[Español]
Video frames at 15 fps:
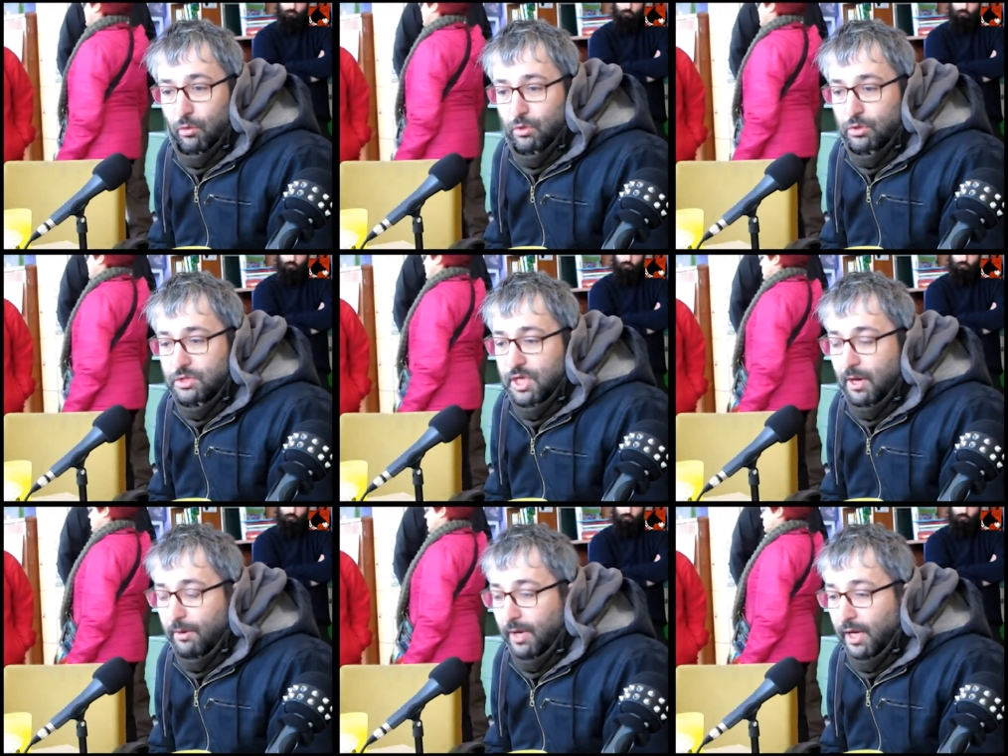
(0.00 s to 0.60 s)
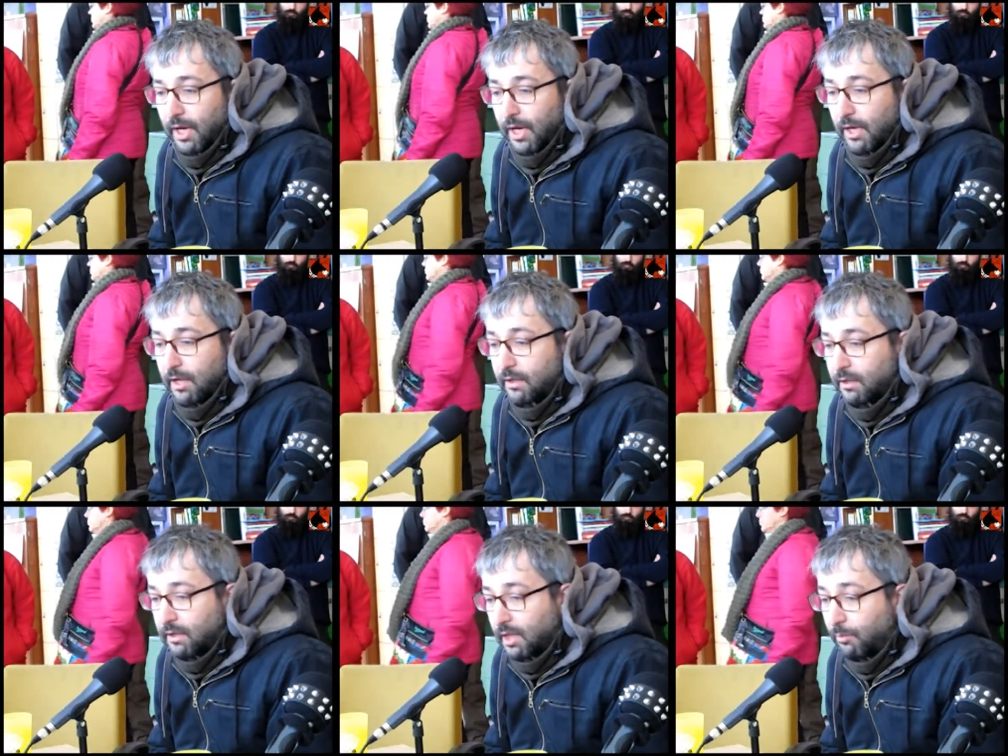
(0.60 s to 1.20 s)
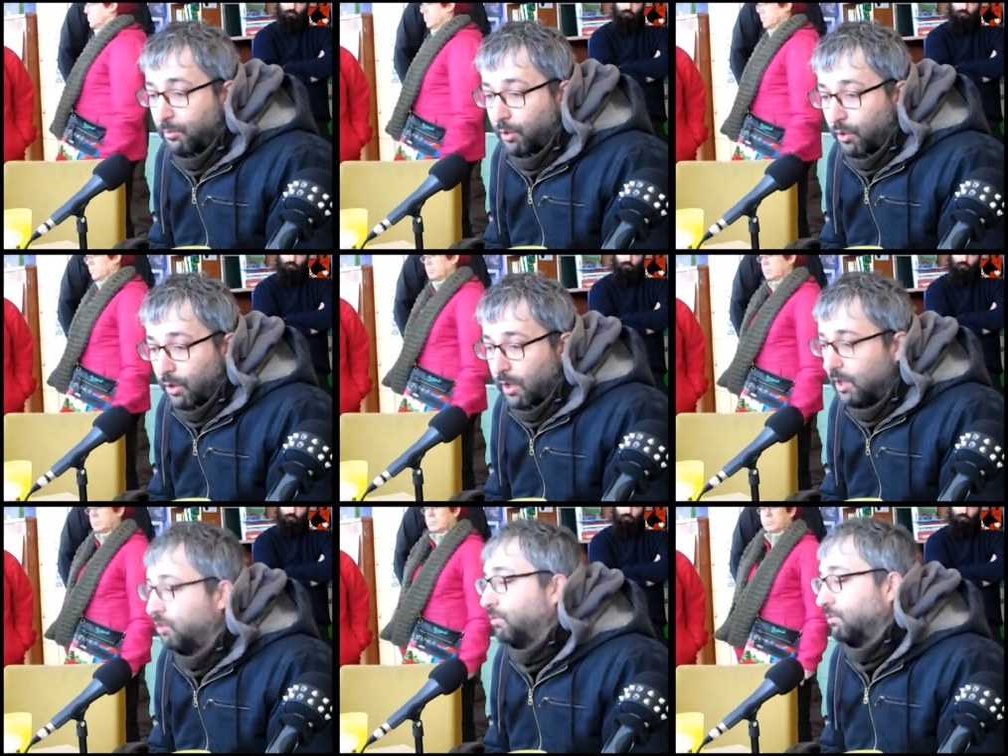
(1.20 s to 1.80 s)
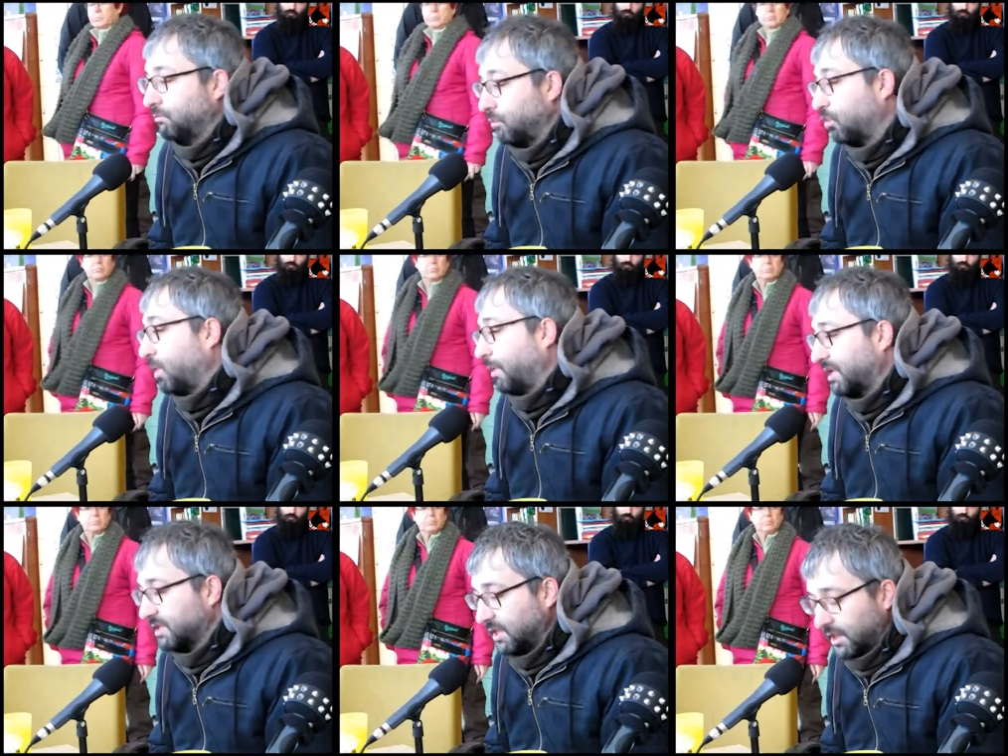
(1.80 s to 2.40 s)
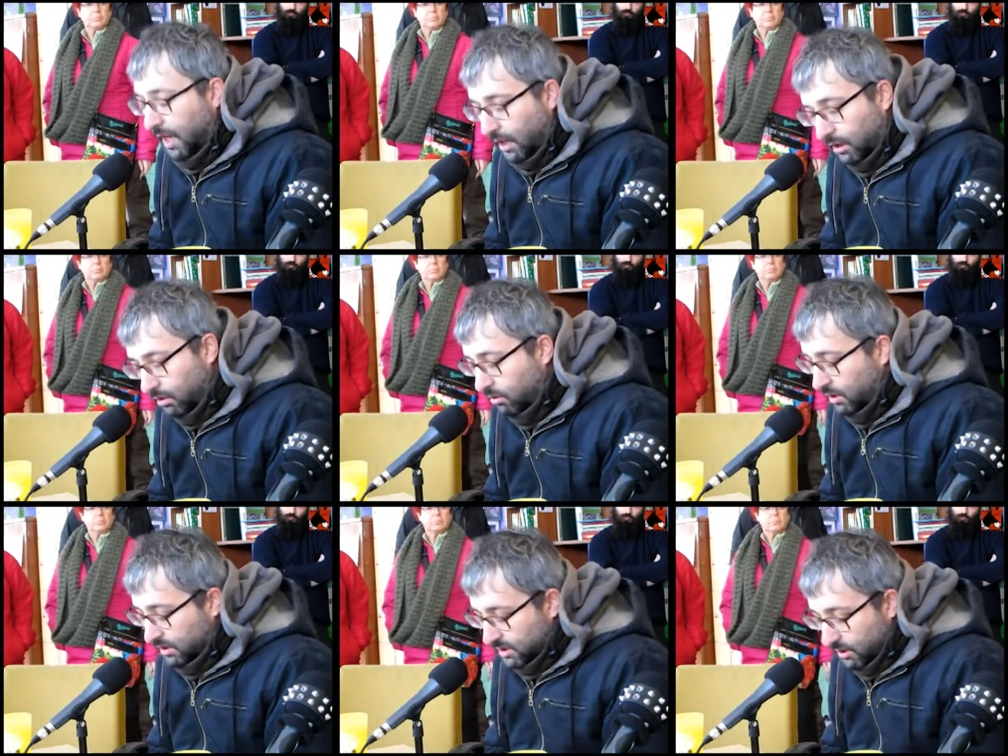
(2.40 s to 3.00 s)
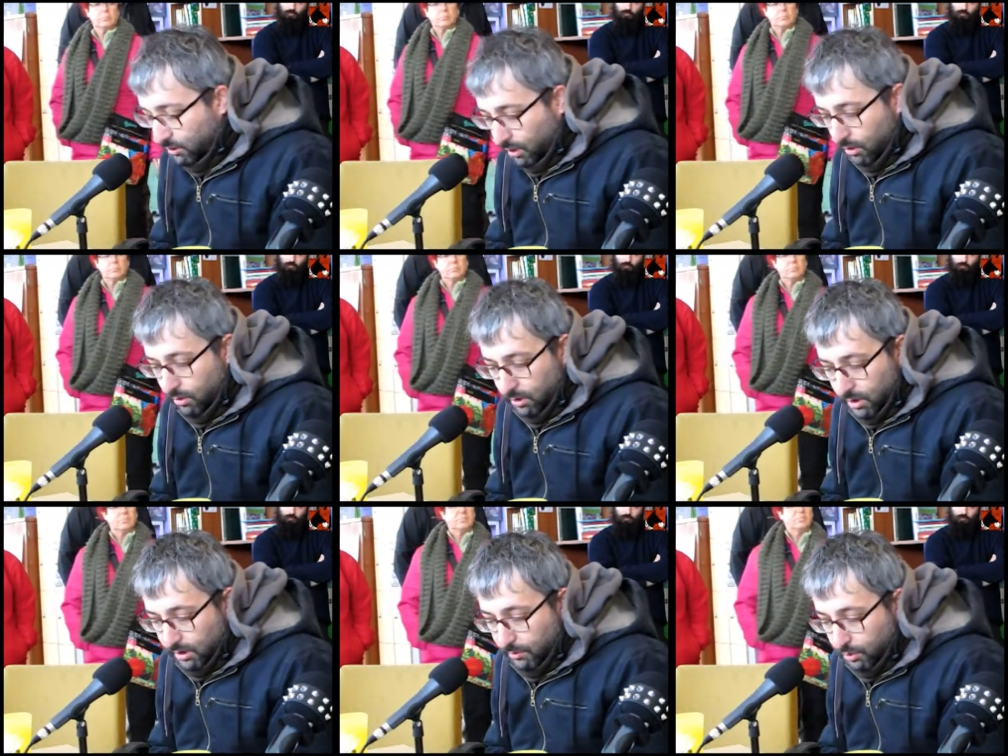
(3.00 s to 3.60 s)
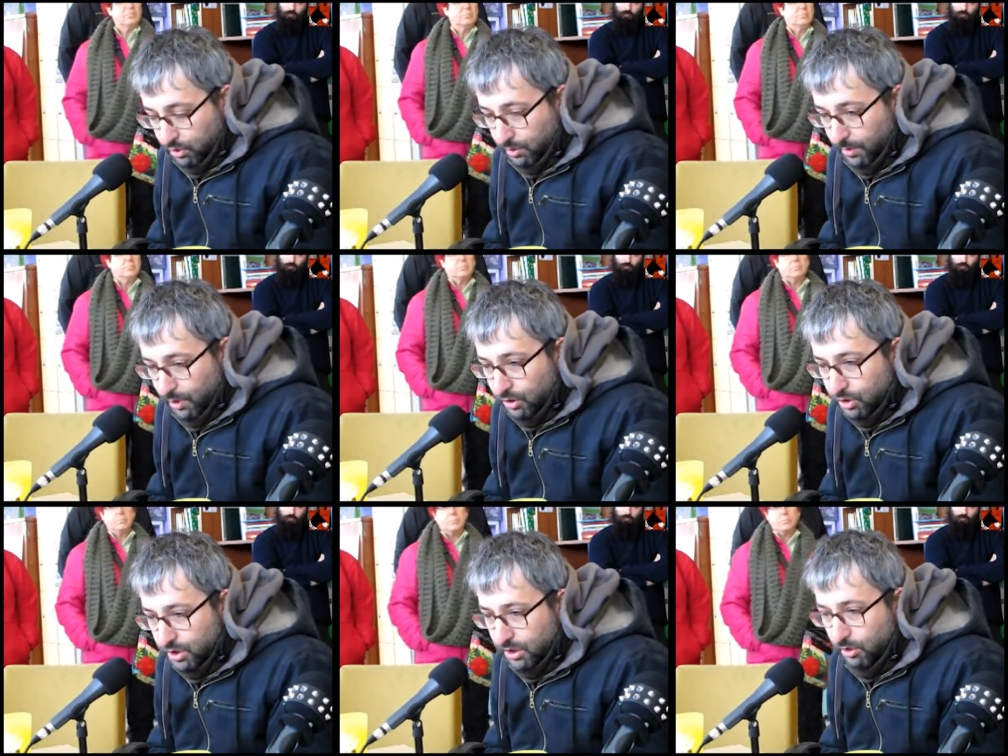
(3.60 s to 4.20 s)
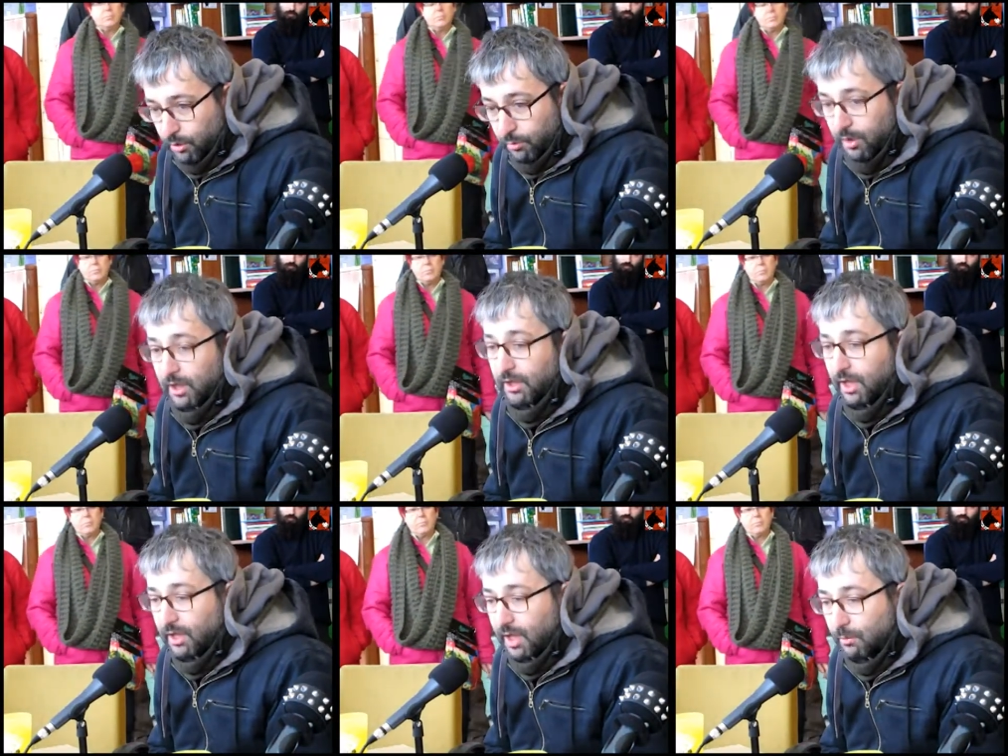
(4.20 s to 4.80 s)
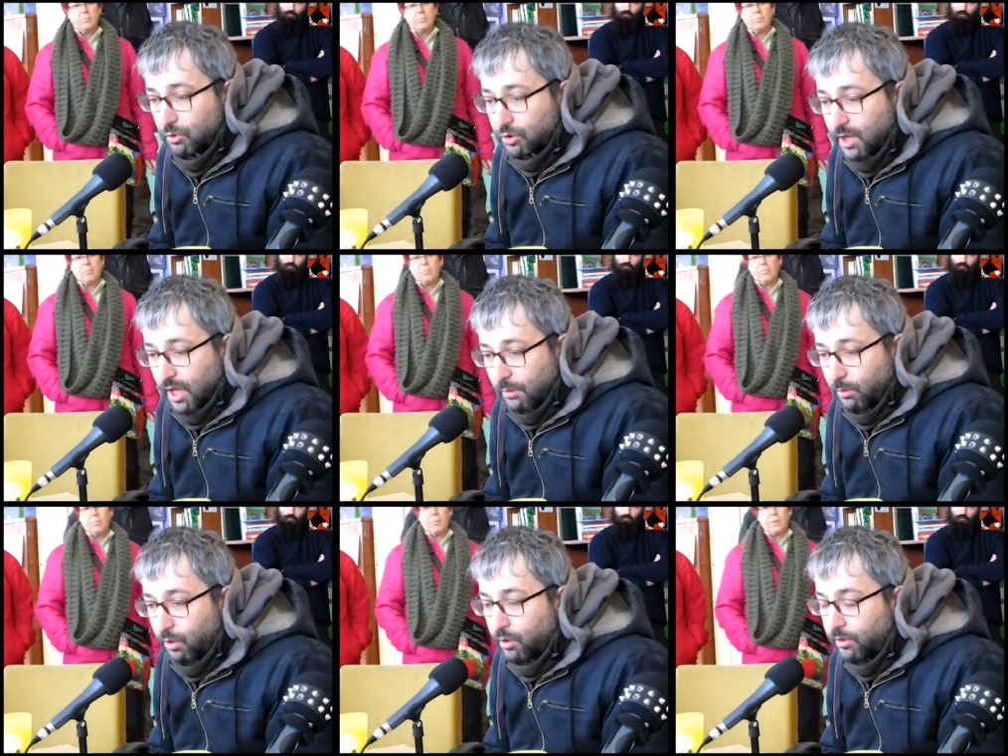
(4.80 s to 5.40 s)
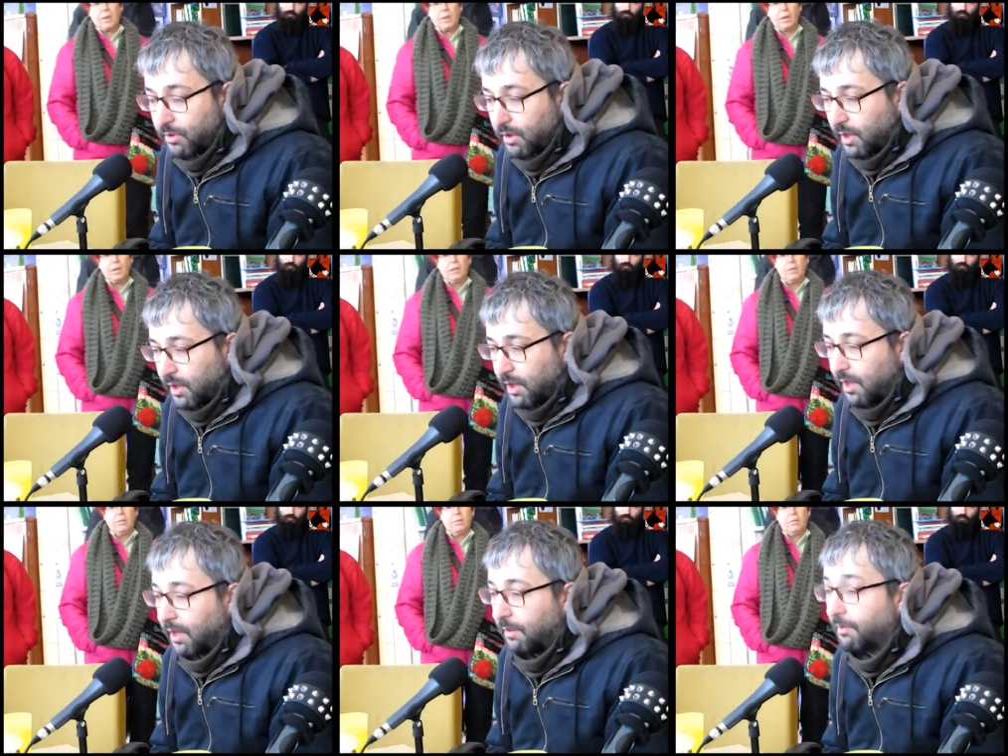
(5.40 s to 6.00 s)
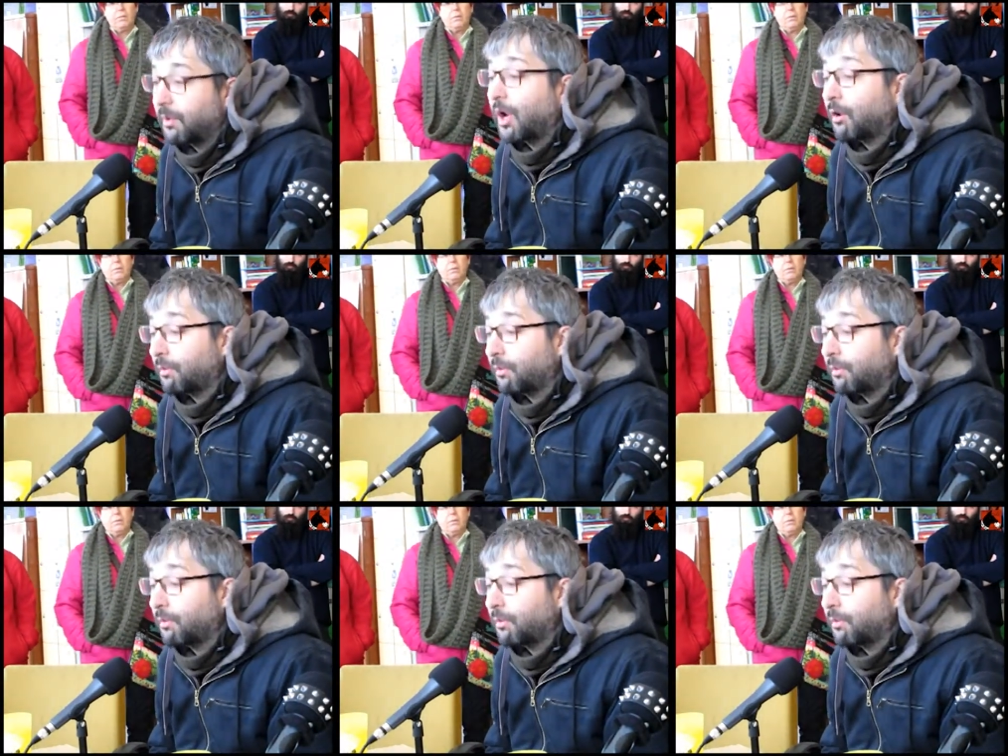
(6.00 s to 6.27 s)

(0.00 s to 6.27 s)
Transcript: un saber tipo el universitario, desde luego, ni mucho menos, sino intentamos dar voz, eh,